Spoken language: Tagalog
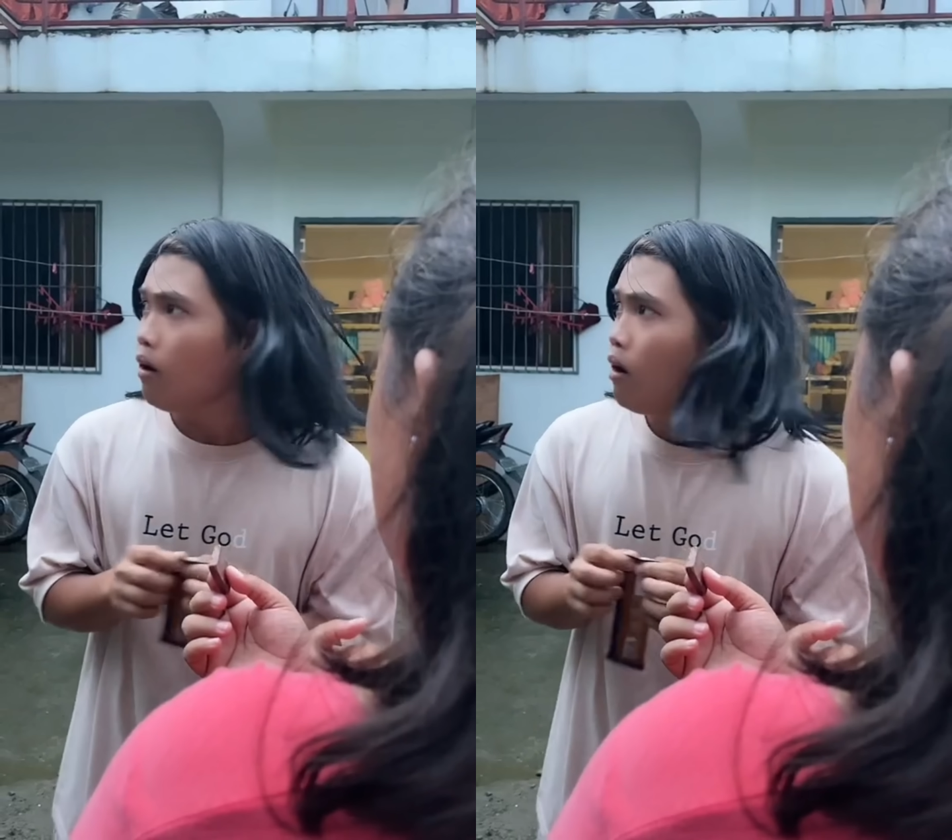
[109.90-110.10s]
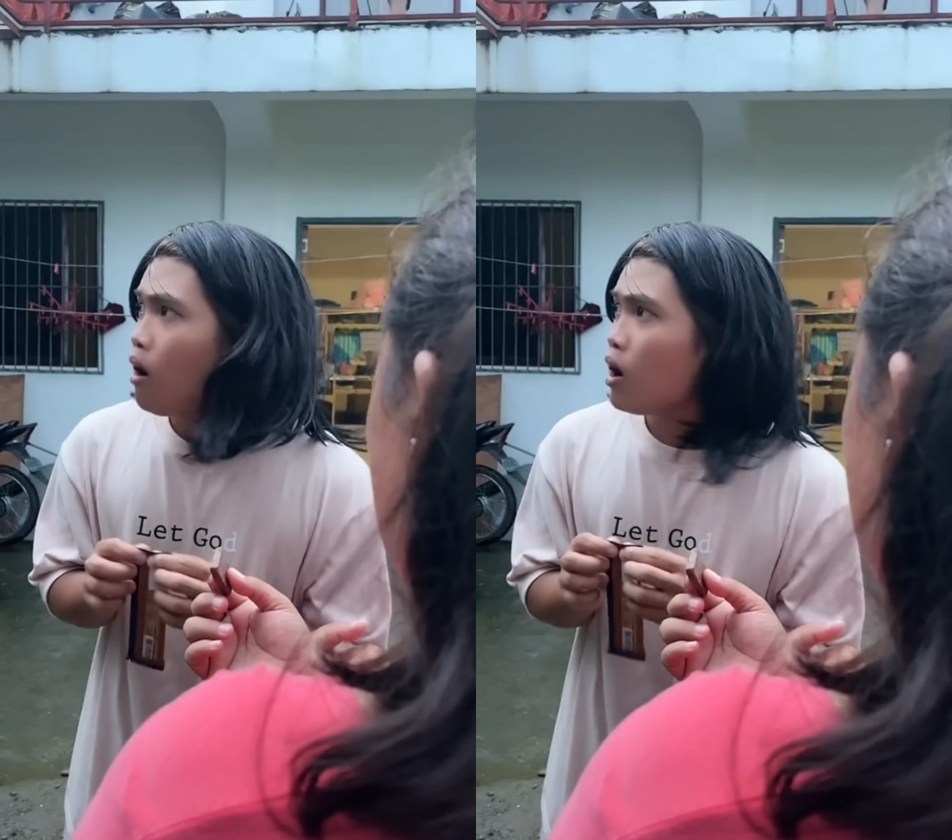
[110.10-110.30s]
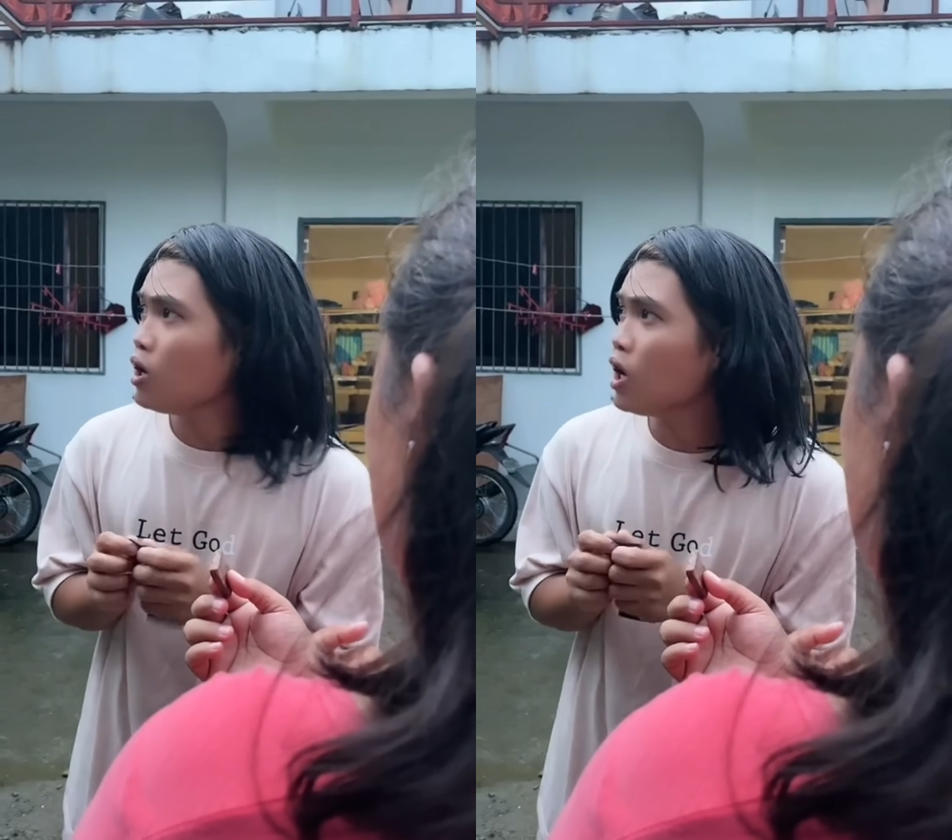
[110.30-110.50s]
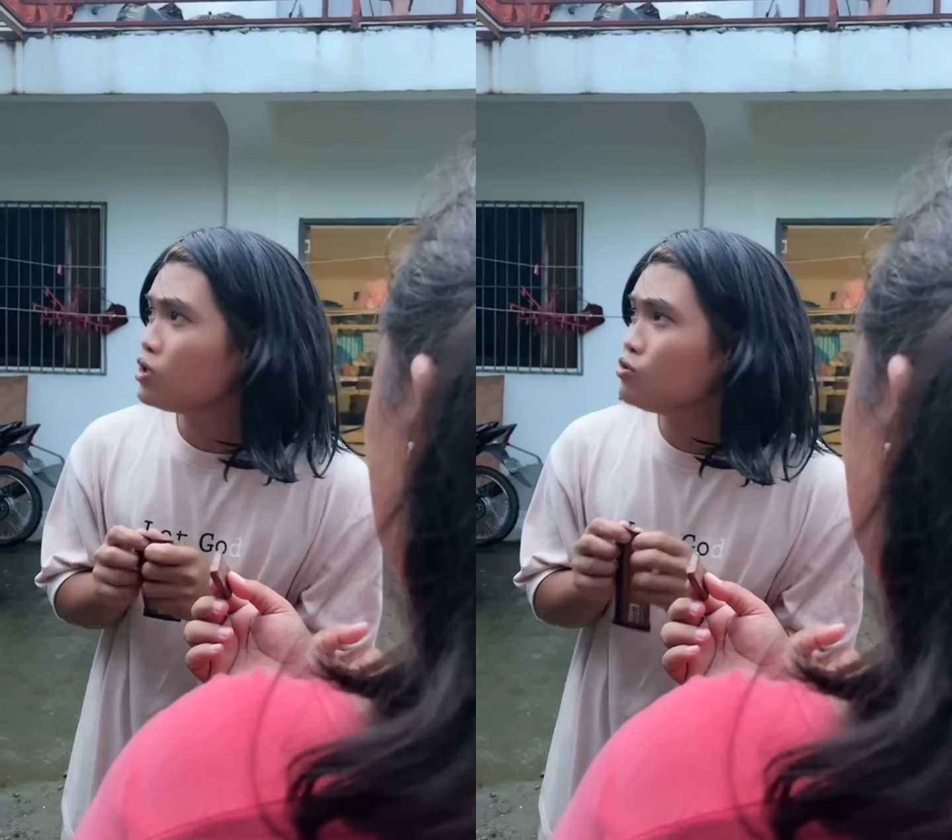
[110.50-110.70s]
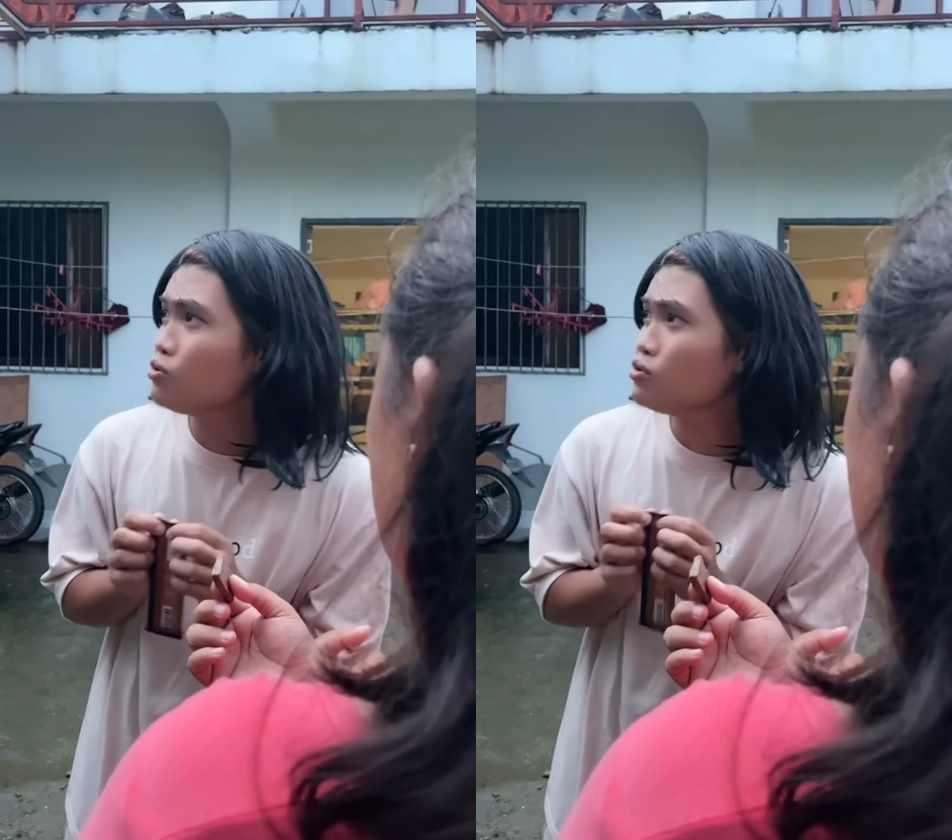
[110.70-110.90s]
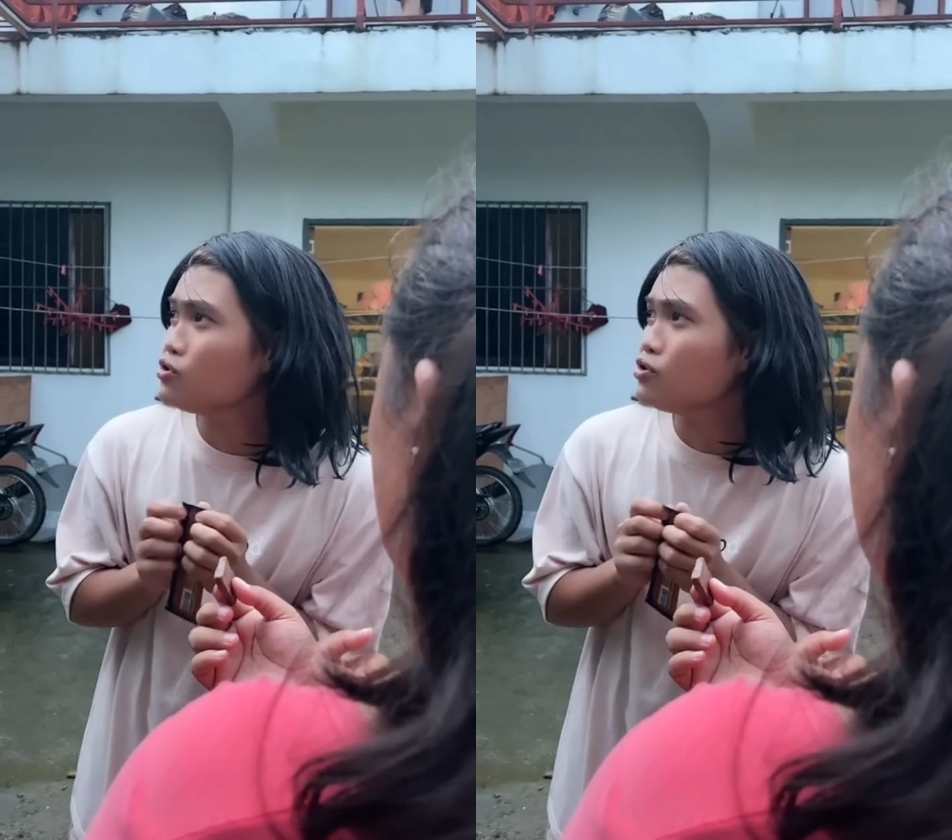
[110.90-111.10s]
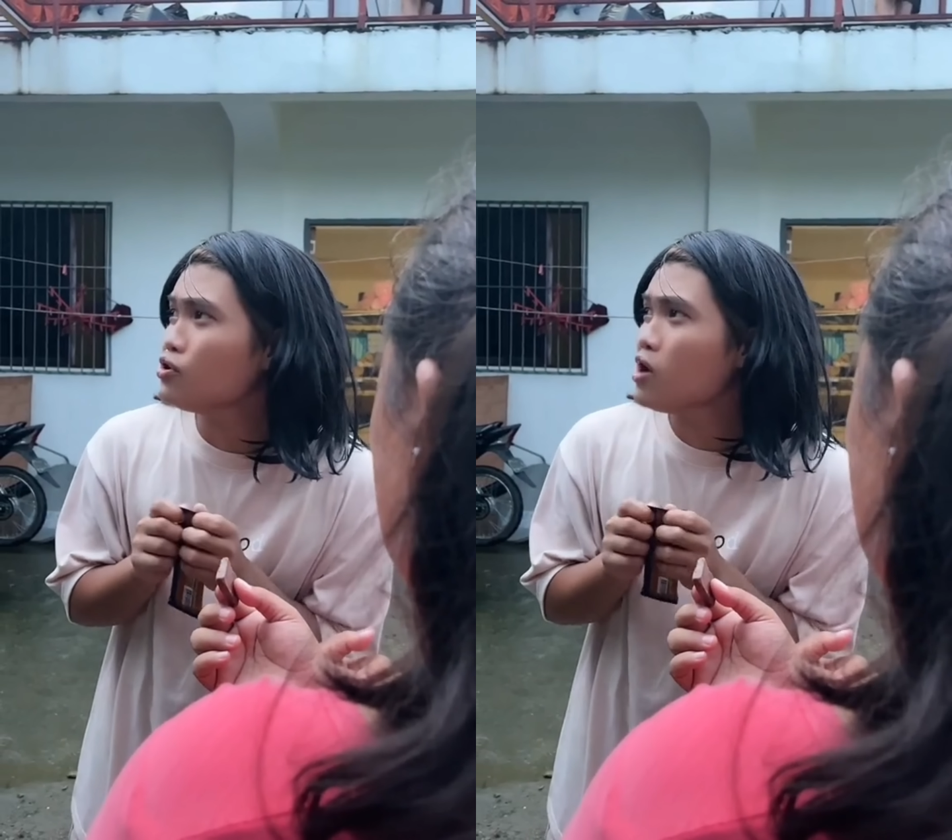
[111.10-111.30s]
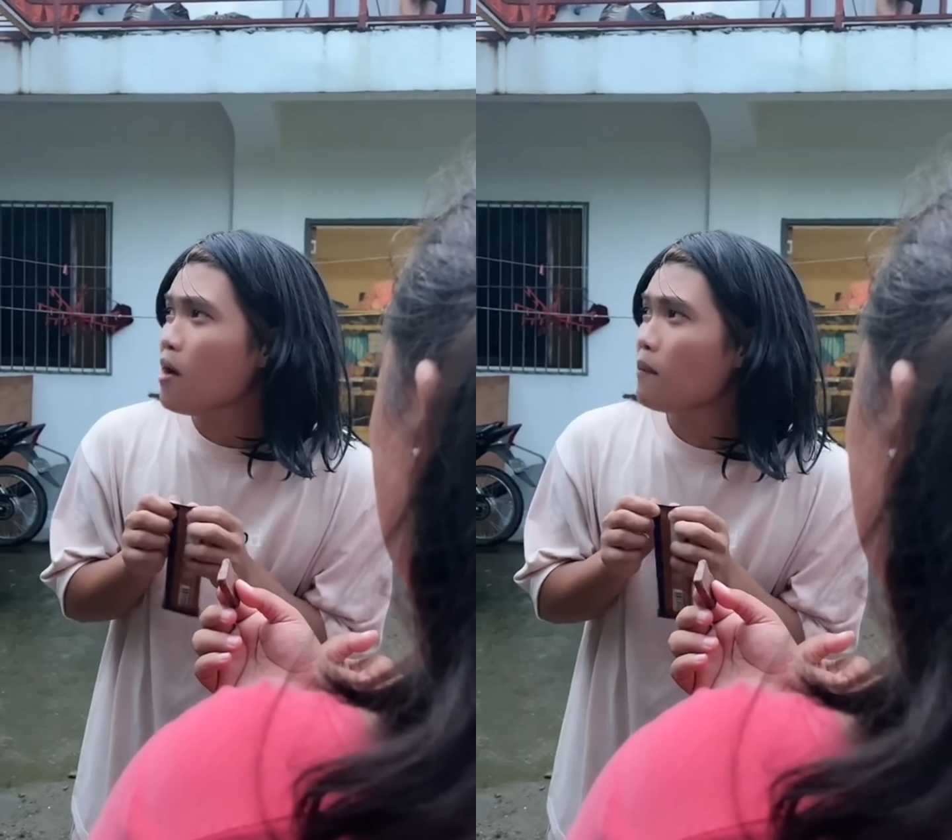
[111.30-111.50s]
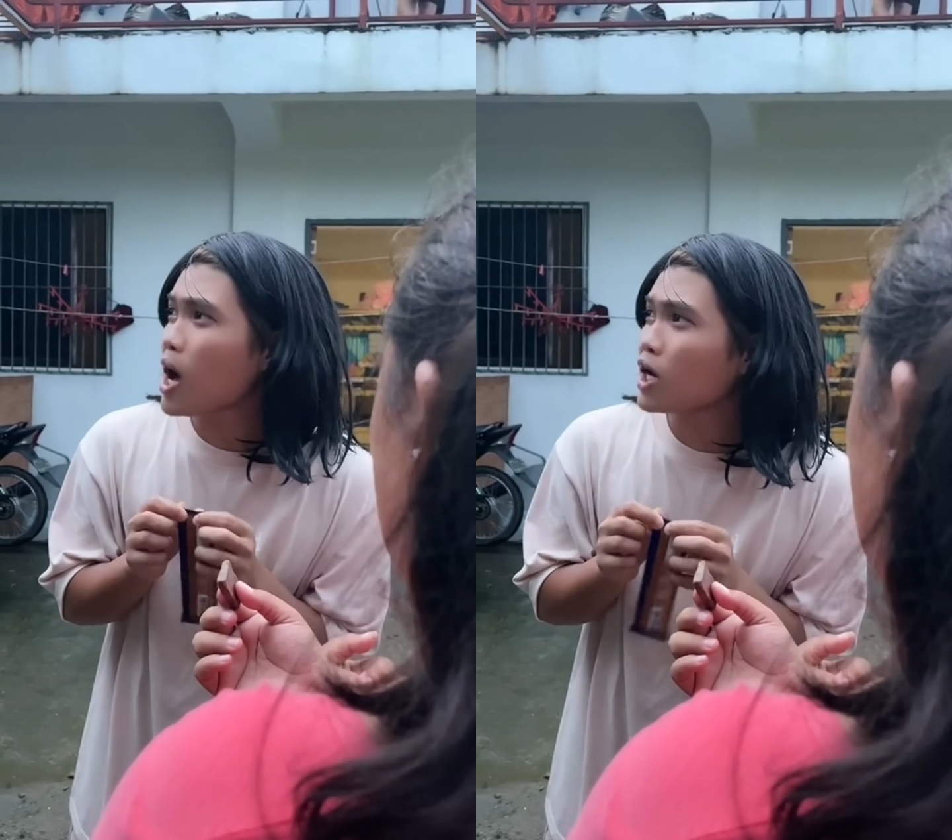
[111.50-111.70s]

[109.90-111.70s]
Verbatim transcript: hala Junjun, bakit